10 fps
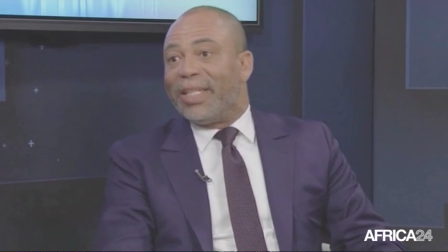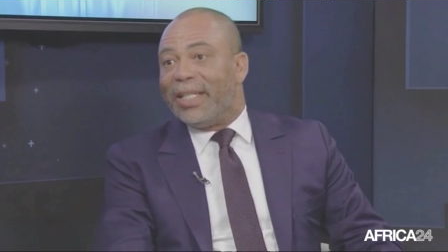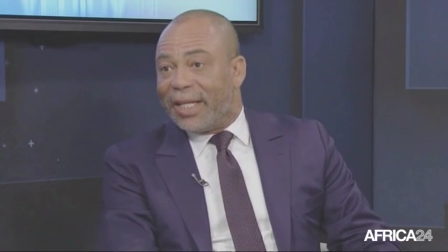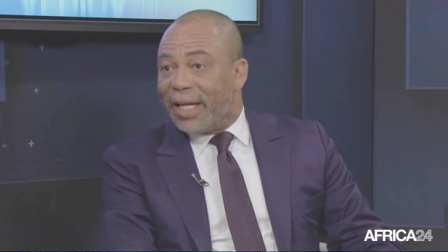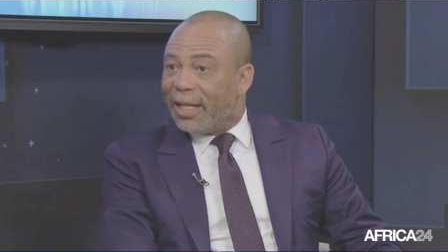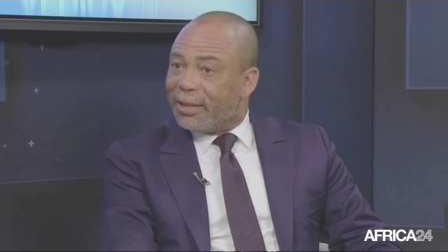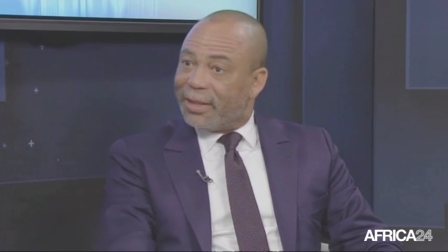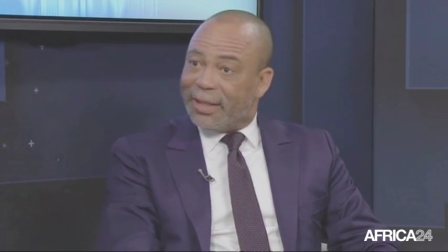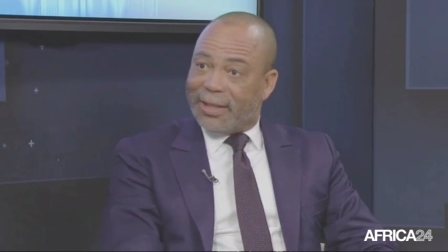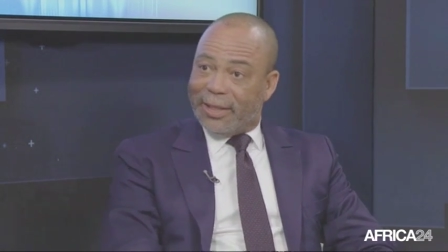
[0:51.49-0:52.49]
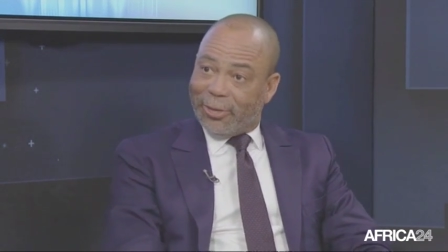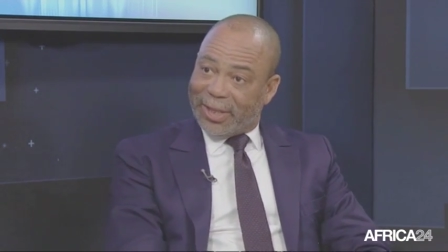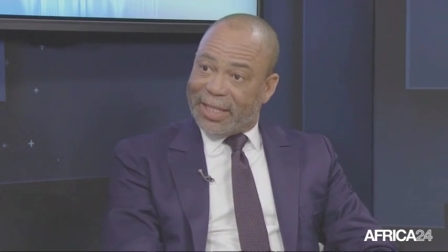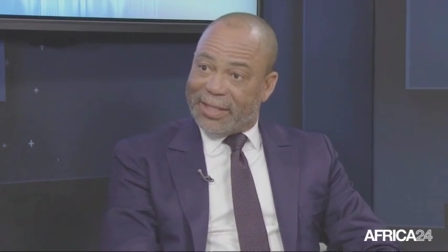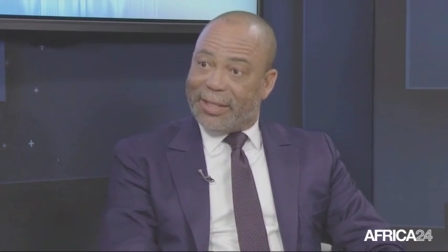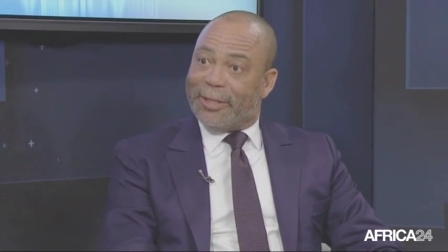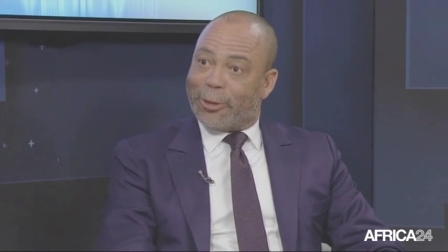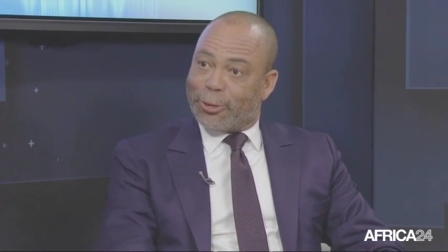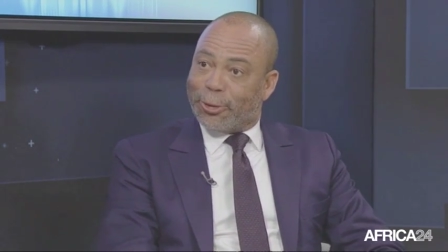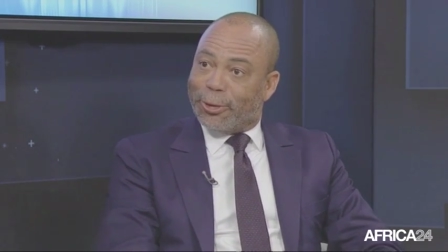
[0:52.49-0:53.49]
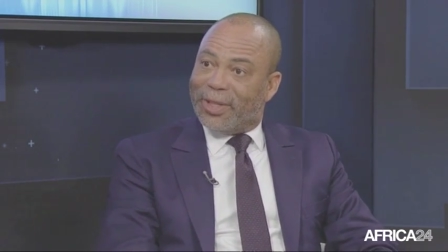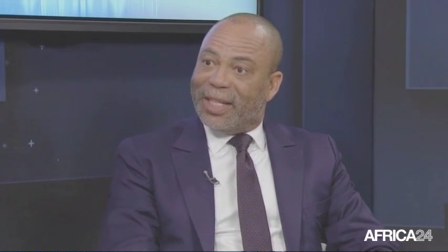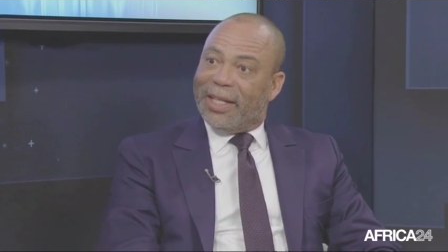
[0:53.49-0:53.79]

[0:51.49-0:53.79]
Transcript: illégale, qui étaient donc des sites dangereux.